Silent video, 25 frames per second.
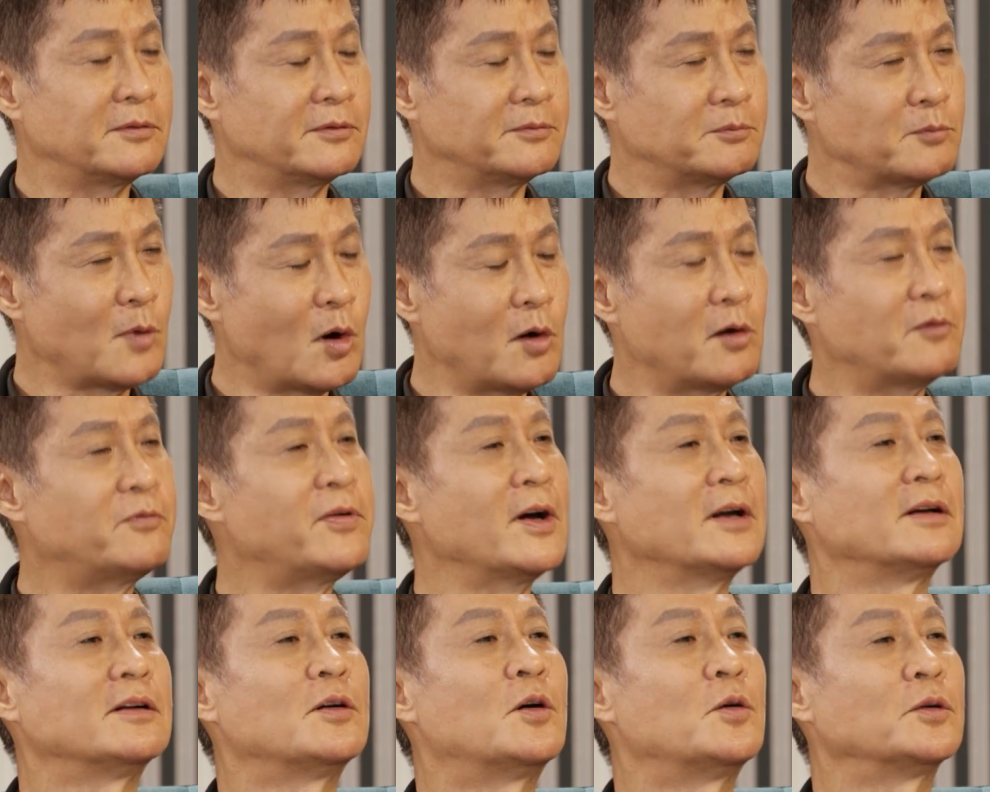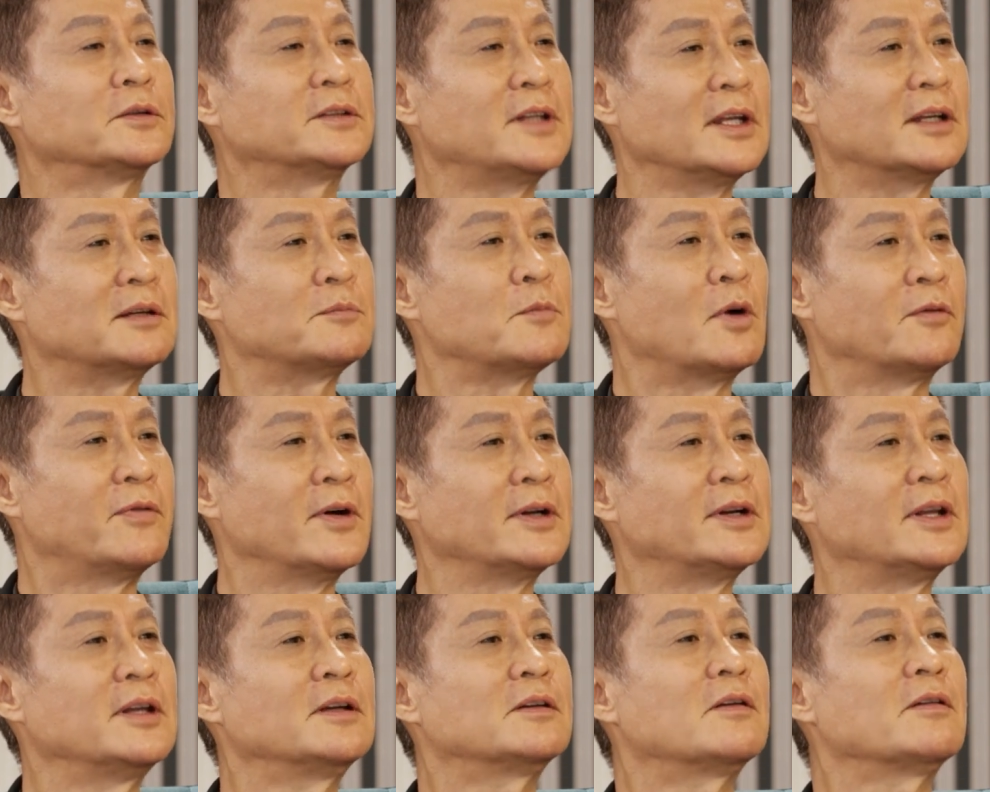ừ, bộ phận hộ tịch bộ
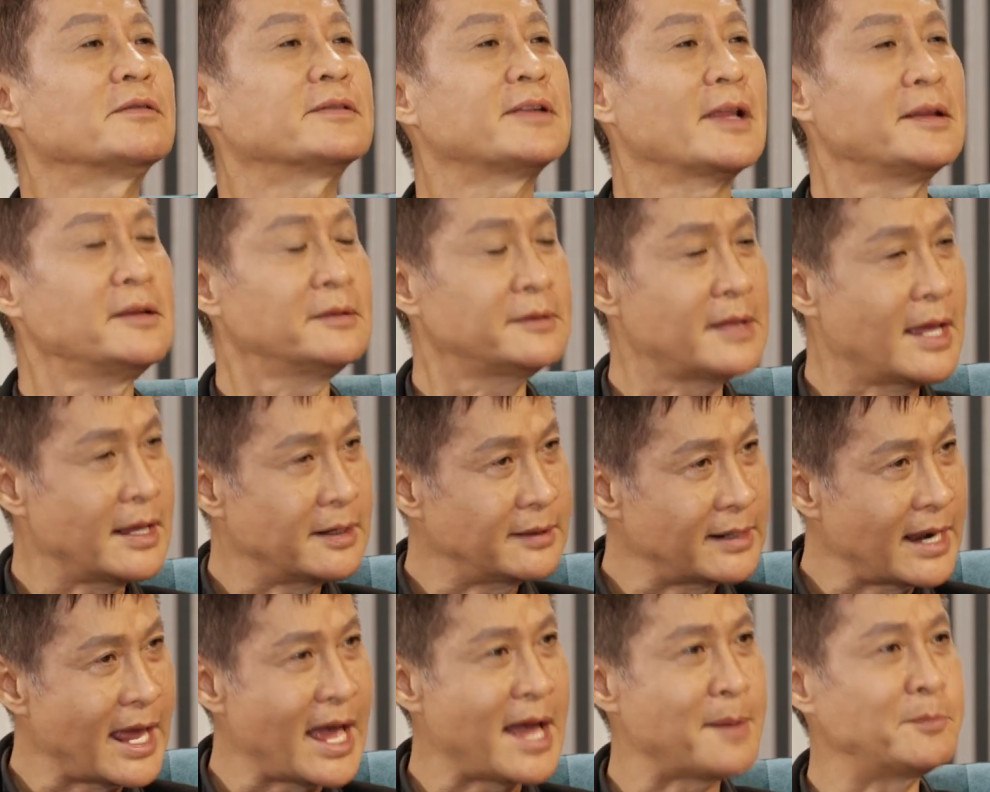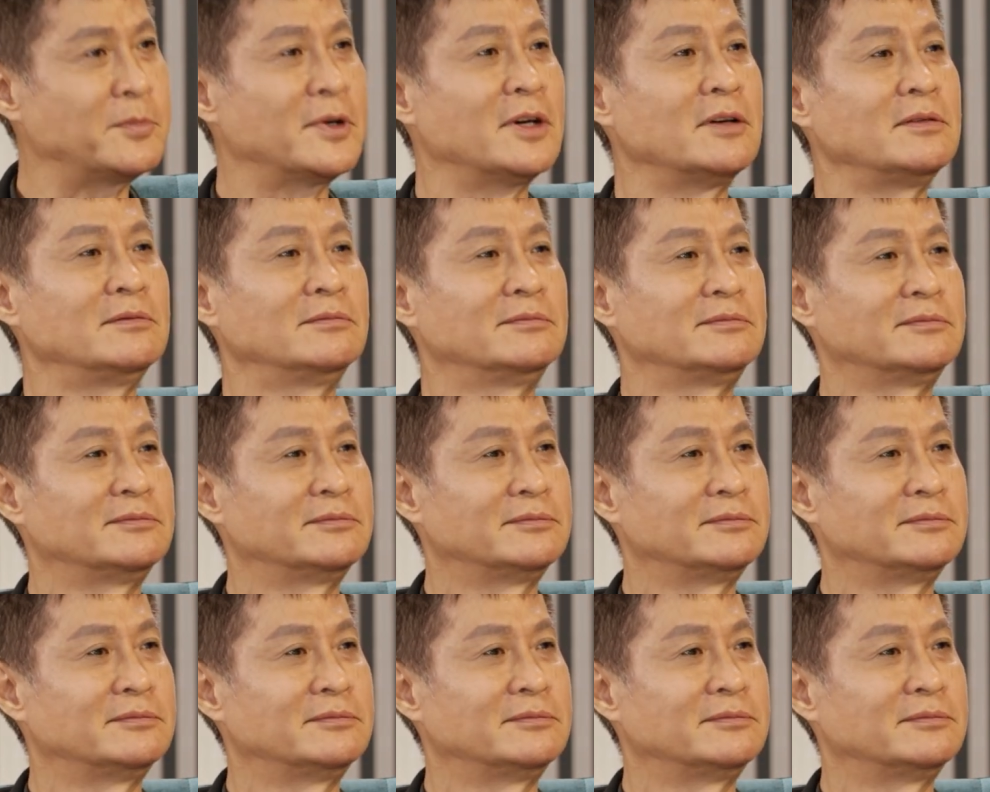phận ấy có sẵn sàng làm không?